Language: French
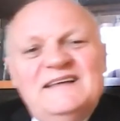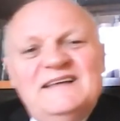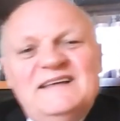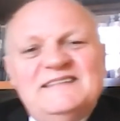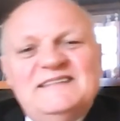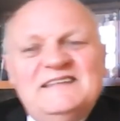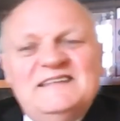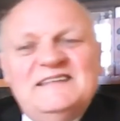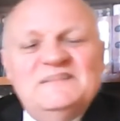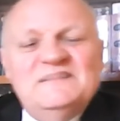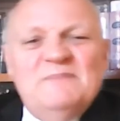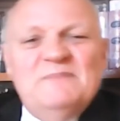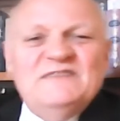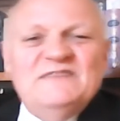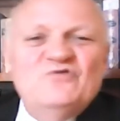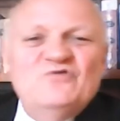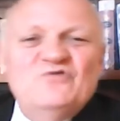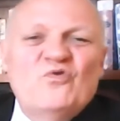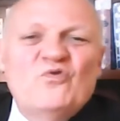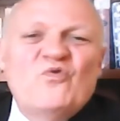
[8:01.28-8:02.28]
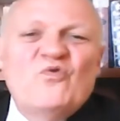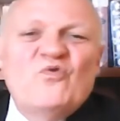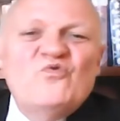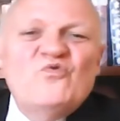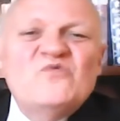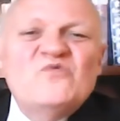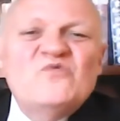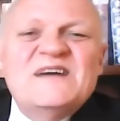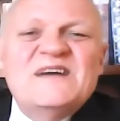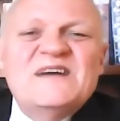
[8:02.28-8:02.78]
cette espèce de
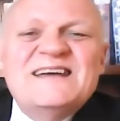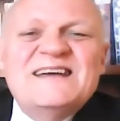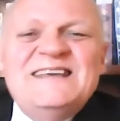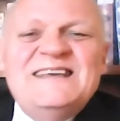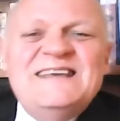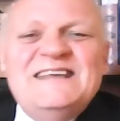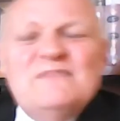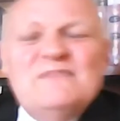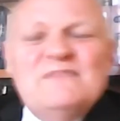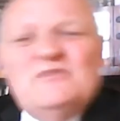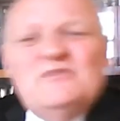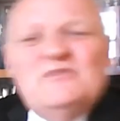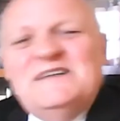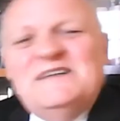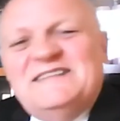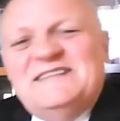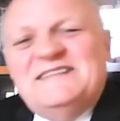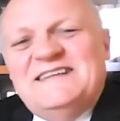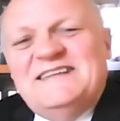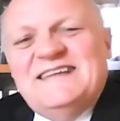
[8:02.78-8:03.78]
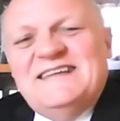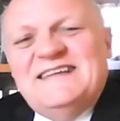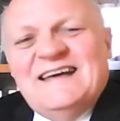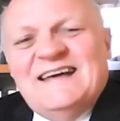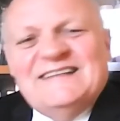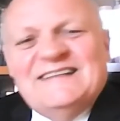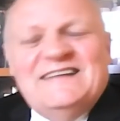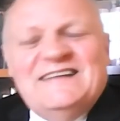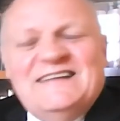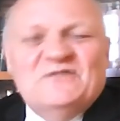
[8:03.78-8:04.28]
rouerie
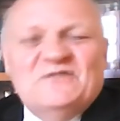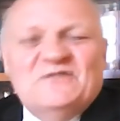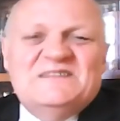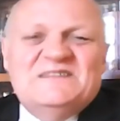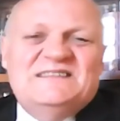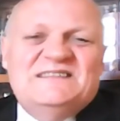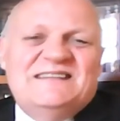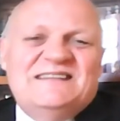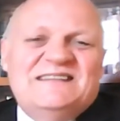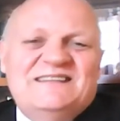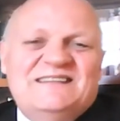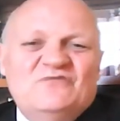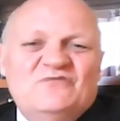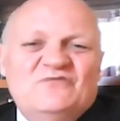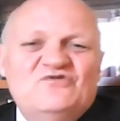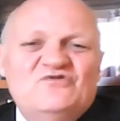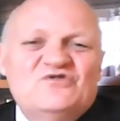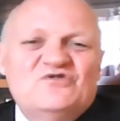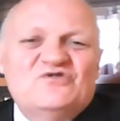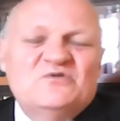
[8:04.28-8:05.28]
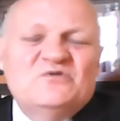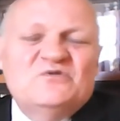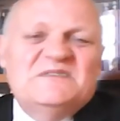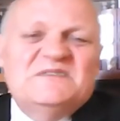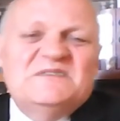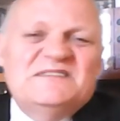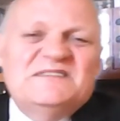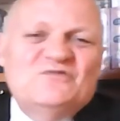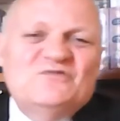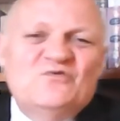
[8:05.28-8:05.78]
politicarde qui consiste à dire une chose
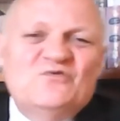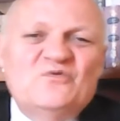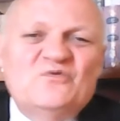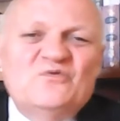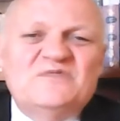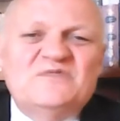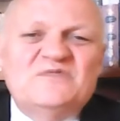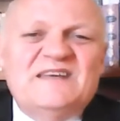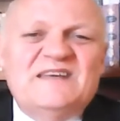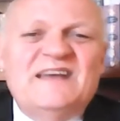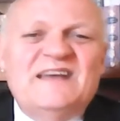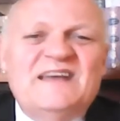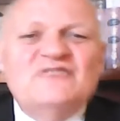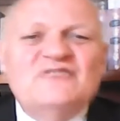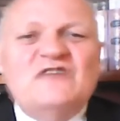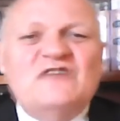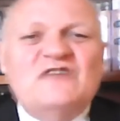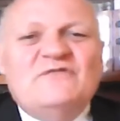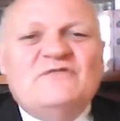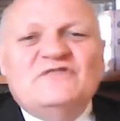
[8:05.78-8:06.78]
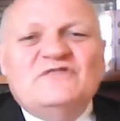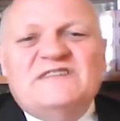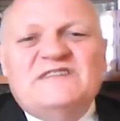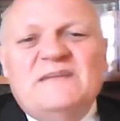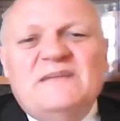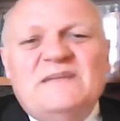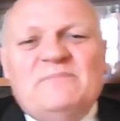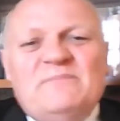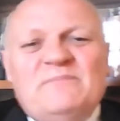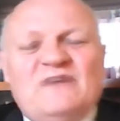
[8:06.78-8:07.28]
et son contraire, j'avance
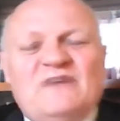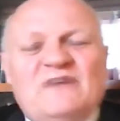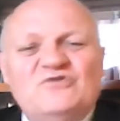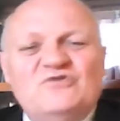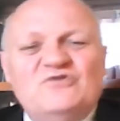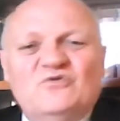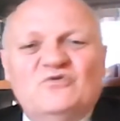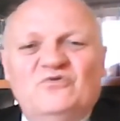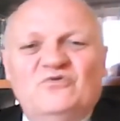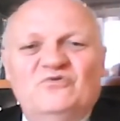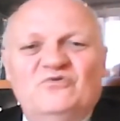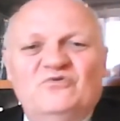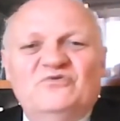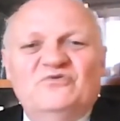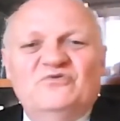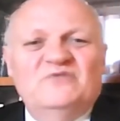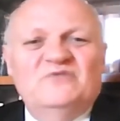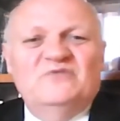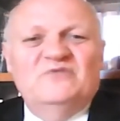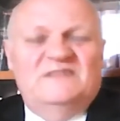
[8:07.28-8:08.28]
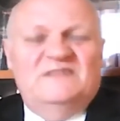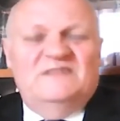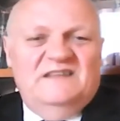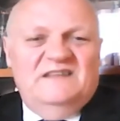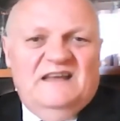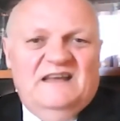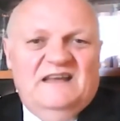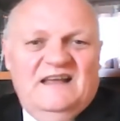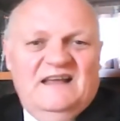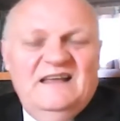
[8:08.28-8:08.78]
d'un pas, je recule de deux,
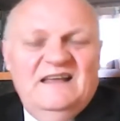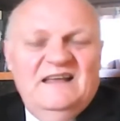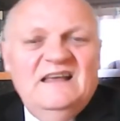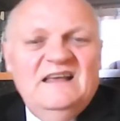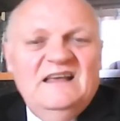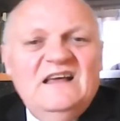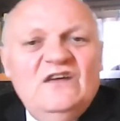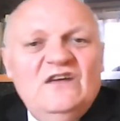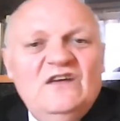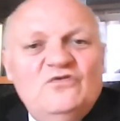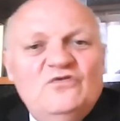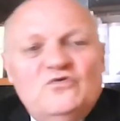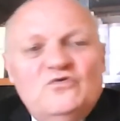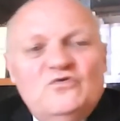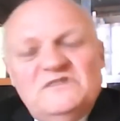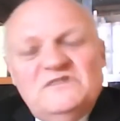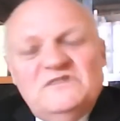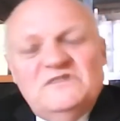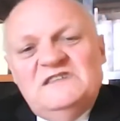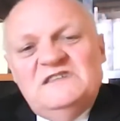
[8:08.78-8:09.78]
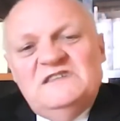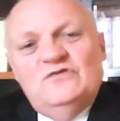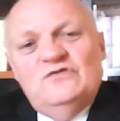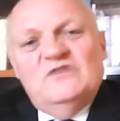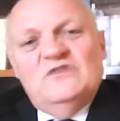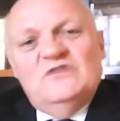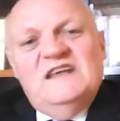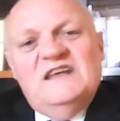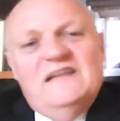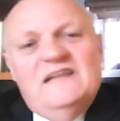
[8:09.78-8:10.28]
etc. Donc
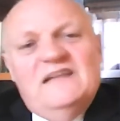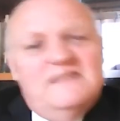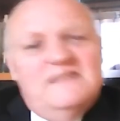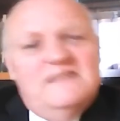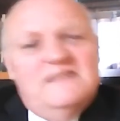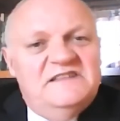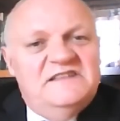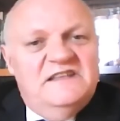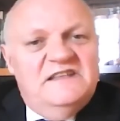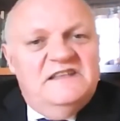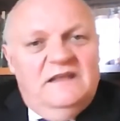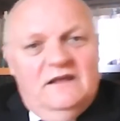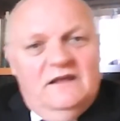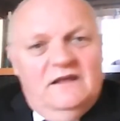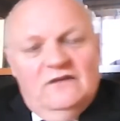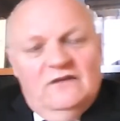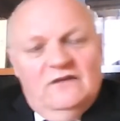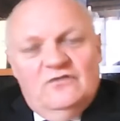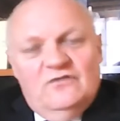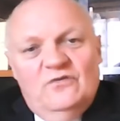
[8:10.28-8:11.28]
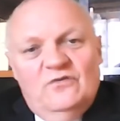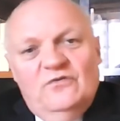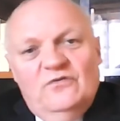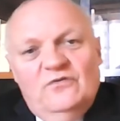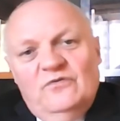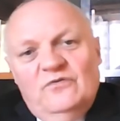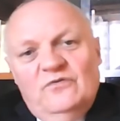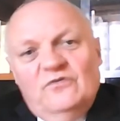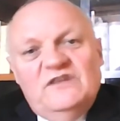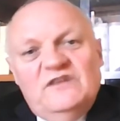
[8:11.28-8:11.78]
aussitôt qu'il avait dit que
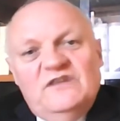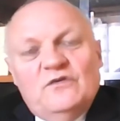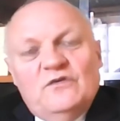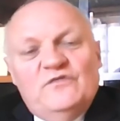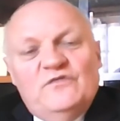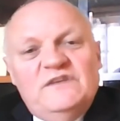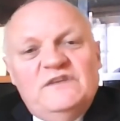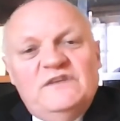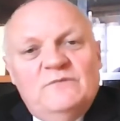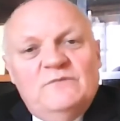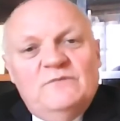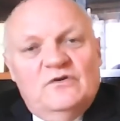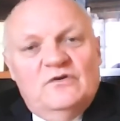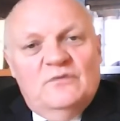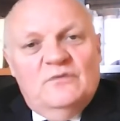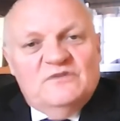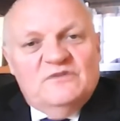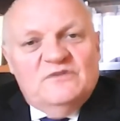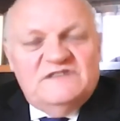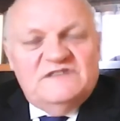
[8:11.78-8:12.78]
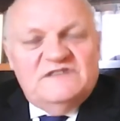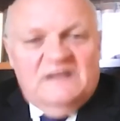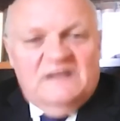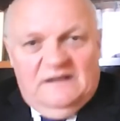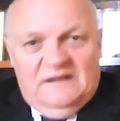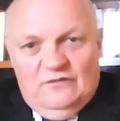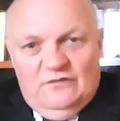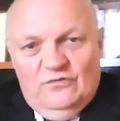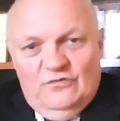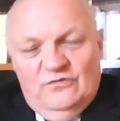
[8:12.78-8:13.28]
le déconfinement
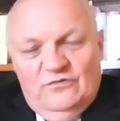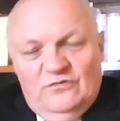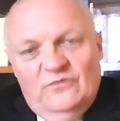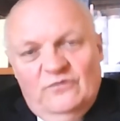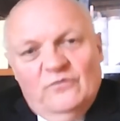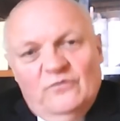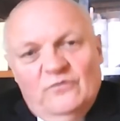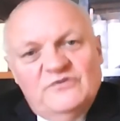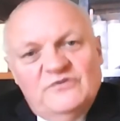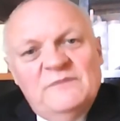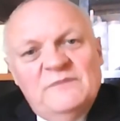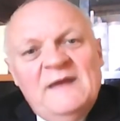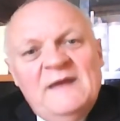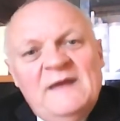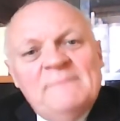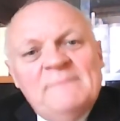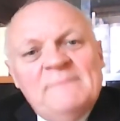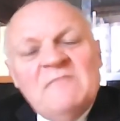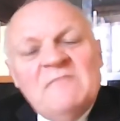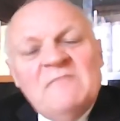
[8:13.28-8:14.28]
commencerait le, 11 mai,